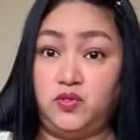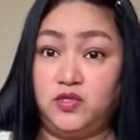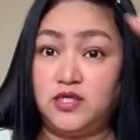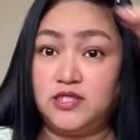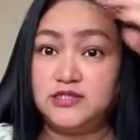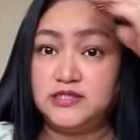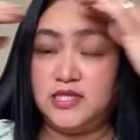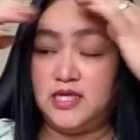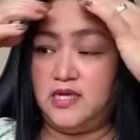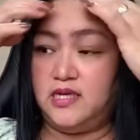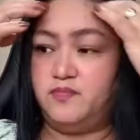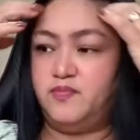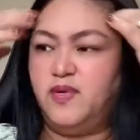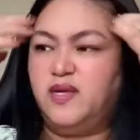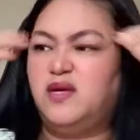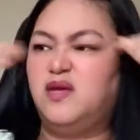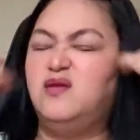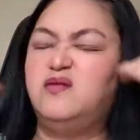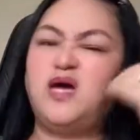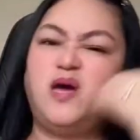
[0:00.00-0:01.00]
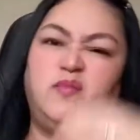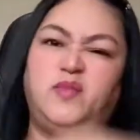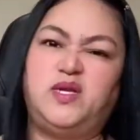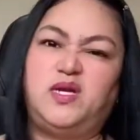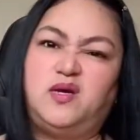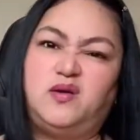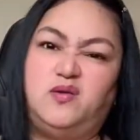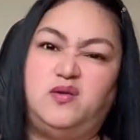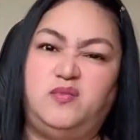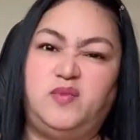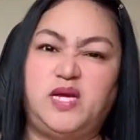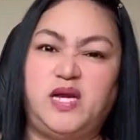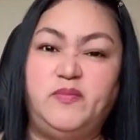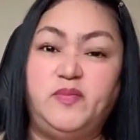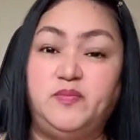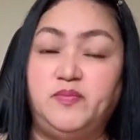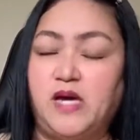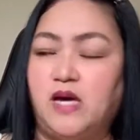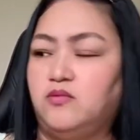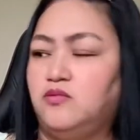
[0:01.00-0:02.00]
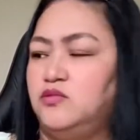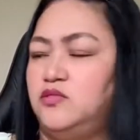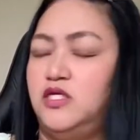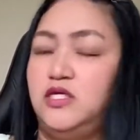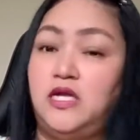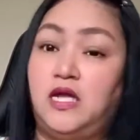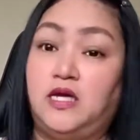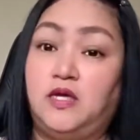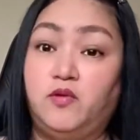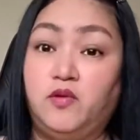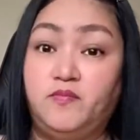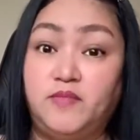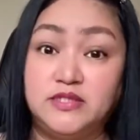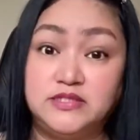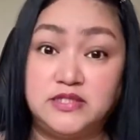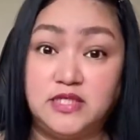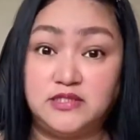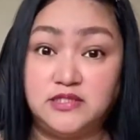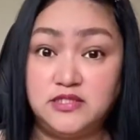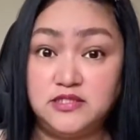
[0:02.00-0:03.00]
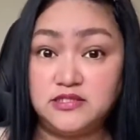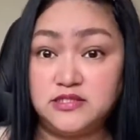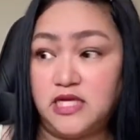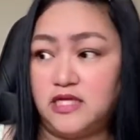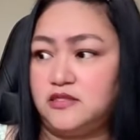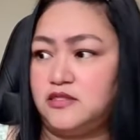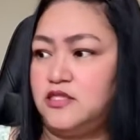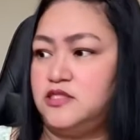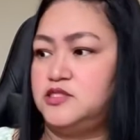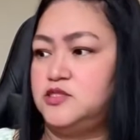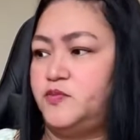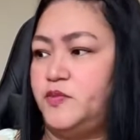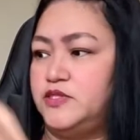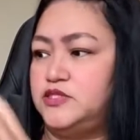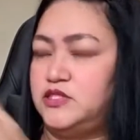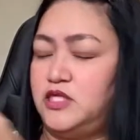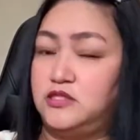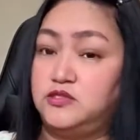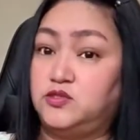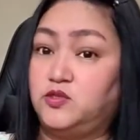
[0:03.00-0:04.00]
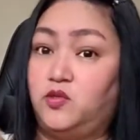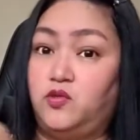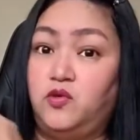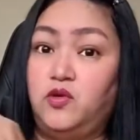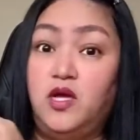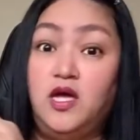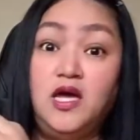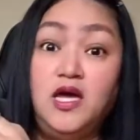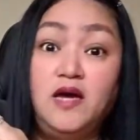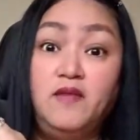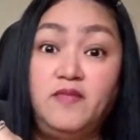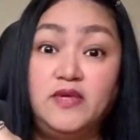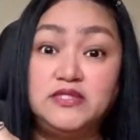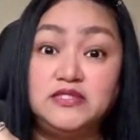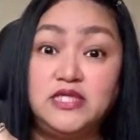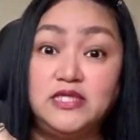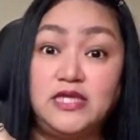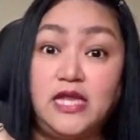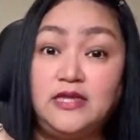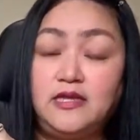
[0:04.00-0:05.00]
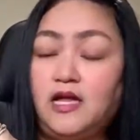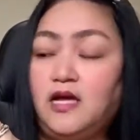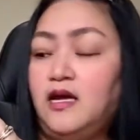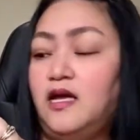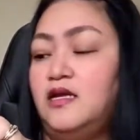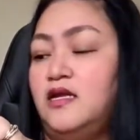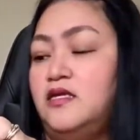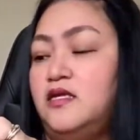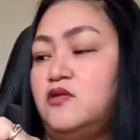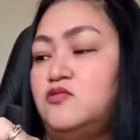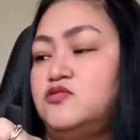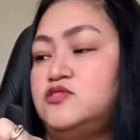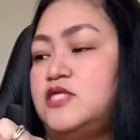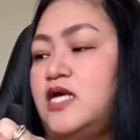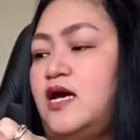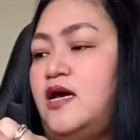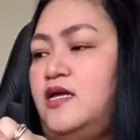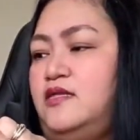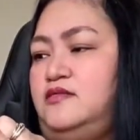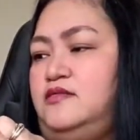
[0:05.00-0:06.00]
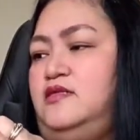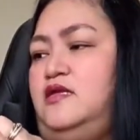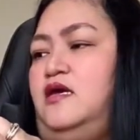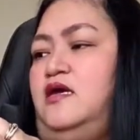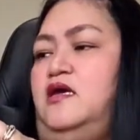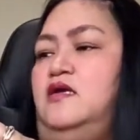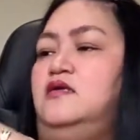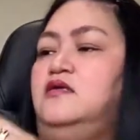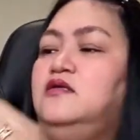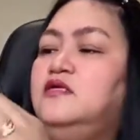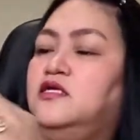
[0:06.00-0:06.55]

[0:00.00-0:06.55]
Kasi pagka yung camera ko, marami pa akong ginagawa pa setting settings pa siya. So, mas natatagalan ako sa kanya.